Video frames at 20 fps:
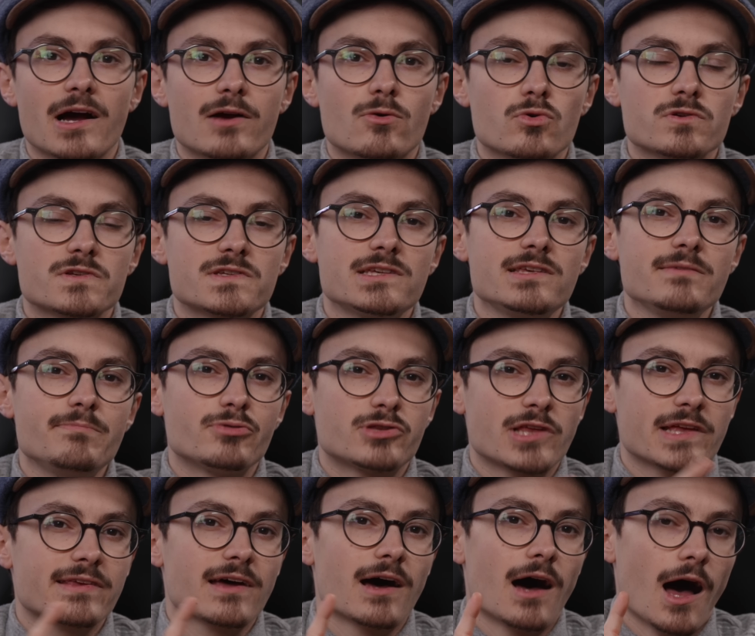raccourci,
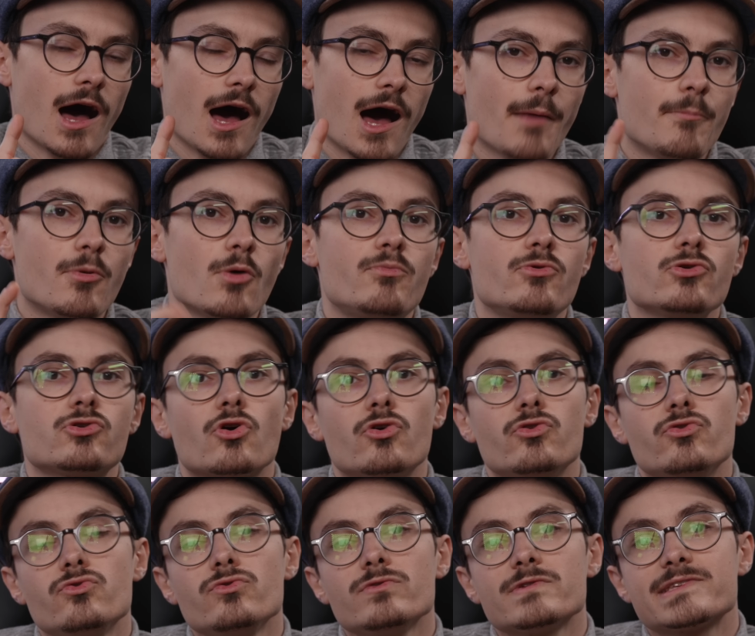peut-être un peu plus
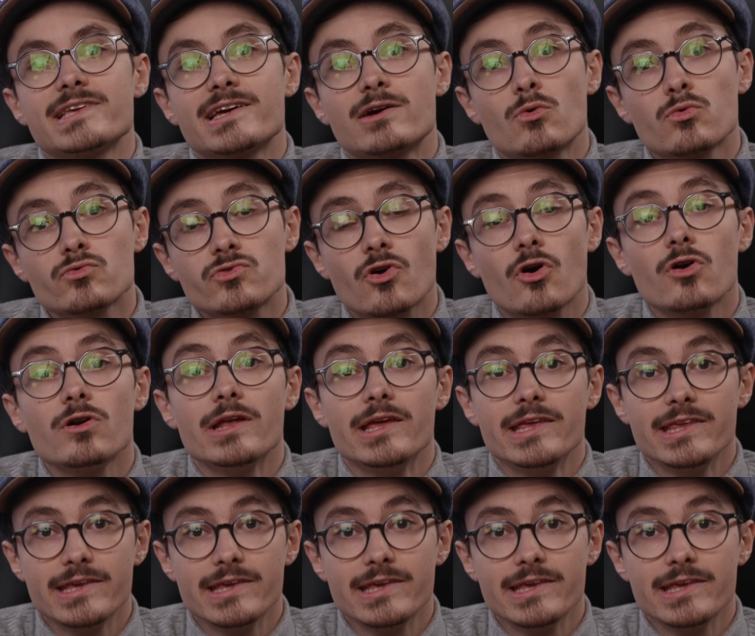connu, c'est CTRL